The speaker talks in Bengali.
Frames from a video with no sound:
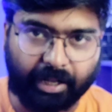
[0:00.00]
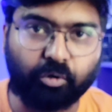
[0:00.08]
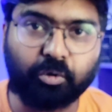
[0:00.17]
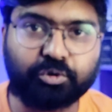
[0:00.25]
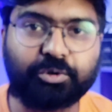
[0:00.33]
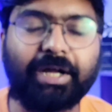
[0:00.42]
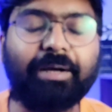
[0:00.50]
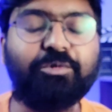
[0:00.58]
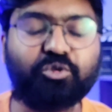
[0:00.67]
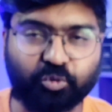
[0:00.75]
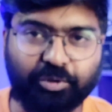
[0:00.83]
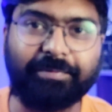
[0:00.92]
হ্যালো বন্ধুরা আমি
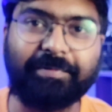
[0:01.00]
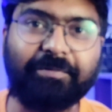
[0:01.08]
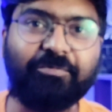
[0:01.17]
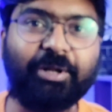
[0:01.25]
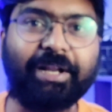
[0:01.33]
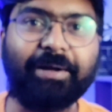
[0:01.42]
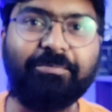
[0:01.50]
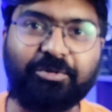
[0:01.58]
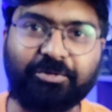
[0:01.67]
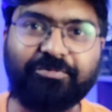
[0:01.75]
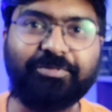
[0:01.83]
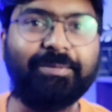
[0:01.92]
সুদীপ অ্যান্ড ওয়েলকাম
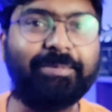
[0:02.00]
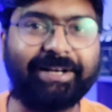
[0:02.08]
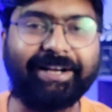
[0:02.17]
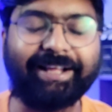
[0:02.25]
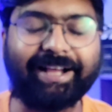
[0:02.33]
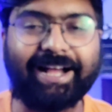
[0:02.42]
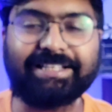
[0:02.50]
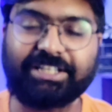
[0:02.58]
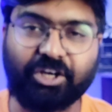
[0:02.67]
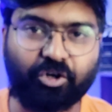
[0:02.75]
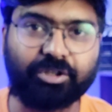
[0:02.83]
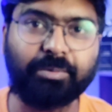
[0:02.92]
টু ফিল্মি ডিটেক
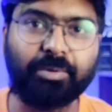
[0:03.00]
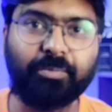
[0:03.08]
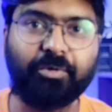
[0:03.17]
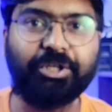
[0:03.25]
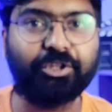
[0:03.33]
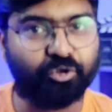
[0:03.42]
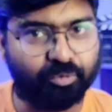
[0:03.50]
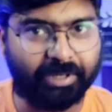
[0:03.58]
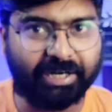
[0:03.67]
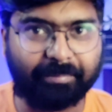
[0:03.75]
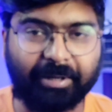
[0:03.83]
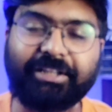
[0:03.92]
আজকে কথা বলবো
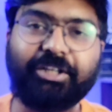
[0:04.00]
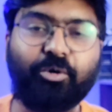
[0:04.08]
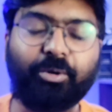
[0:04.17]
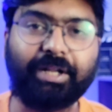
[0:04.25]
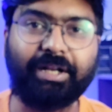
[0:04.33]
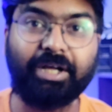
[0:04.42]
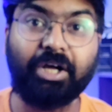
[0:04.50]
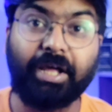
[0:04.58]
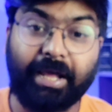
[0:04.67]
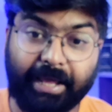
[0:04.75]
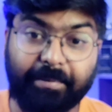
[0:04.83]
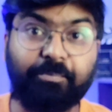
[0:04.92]
ইন্দুবালা ভাতের হোটেল
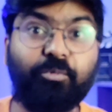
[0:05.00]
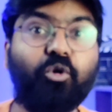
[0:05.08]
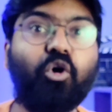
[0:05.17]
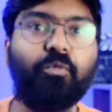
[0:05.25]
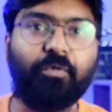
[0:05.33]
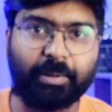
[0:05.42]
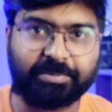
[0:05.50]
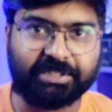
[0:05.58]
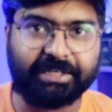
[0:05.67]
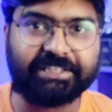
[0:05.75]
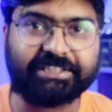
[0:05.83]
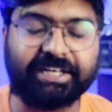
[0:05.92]
এই পুরো ওয়েব
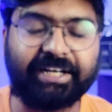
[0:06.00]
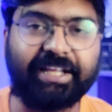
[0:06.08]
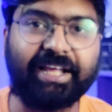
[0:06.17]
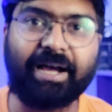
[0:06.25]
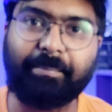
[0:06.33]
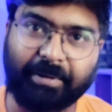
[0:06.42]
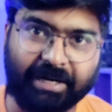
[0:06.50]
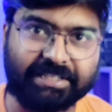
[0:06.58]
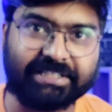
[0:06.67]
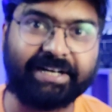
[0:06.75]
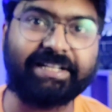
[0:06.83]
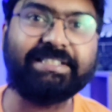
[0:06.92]
সিরিজটা নিয়ে আপনারা
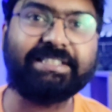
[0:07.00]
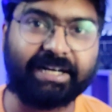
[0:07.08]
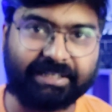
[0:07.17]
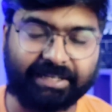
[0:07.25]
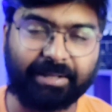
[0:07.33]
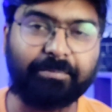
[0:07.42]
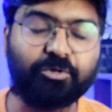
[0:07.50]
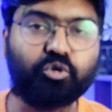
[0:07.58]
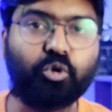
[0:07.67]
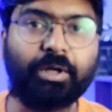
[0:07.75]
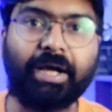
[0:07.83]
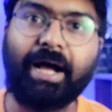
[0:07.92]
জানেন চারটে
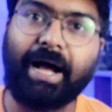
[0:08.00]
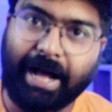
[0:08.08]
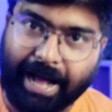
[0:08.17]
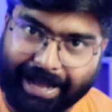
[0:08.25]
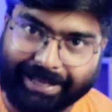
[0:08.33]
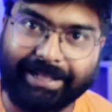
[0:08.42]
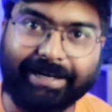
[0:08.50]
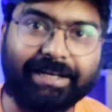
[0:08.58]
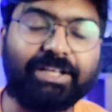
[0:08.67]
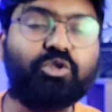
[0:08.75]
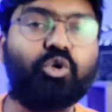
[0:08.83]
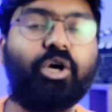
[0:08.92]
এপিসোড আগে
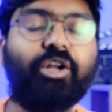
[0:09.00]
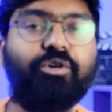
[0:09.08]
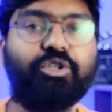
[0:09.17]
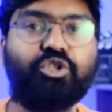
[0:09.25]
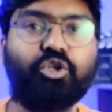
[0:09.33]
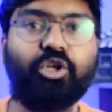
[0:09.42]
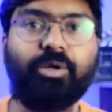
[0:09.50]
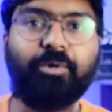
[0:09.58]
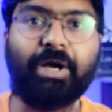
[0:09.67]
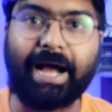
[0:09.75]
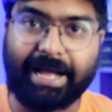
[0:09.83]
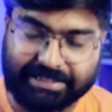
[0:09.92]
রিলিজ করা হয়েছিল এবং
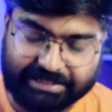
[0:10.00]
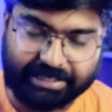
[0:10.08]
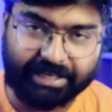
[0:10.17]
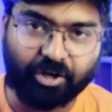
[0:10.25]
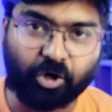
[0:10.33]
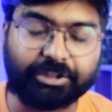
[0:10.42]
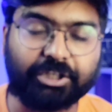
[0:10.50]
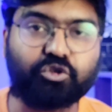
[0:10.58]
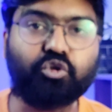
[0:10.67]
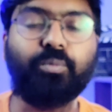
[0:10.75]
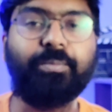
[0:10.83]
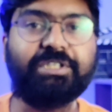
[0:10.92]
আজকে অর্থাৎ
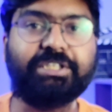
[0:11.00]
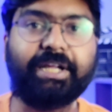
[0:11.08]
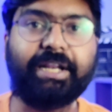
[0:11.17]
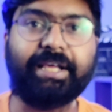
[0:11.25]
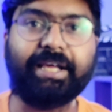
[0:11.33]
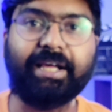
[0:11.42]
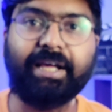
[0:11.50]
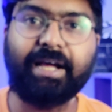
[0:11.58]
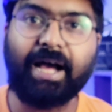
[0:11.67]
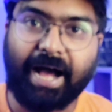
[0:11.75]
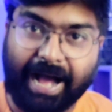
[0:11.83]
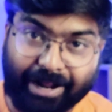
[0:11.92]
চব্বিশ তারিখে
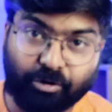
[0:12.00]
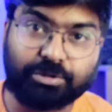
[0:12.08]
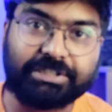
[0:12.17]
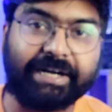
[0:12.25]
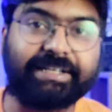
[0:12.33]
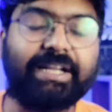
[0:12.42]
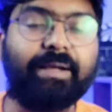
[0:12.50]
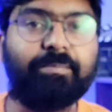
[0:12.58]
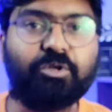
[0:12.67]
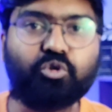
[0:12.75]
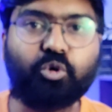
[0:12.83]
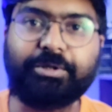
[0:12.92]
আরও চারটে
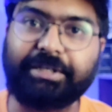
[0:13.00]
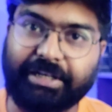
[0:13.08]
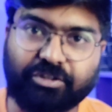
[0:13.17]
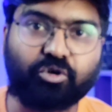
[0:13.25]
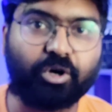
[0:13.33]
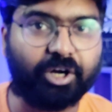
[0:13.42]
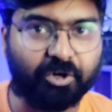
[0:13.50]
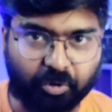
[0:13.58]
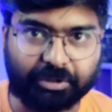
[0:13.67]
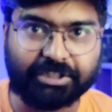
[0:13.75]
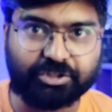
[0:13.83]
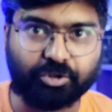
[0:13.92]
এপিসোড রিলিজ করার
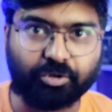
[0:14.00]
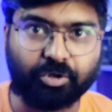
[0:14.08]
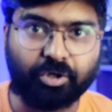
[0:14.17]
কথা ছিল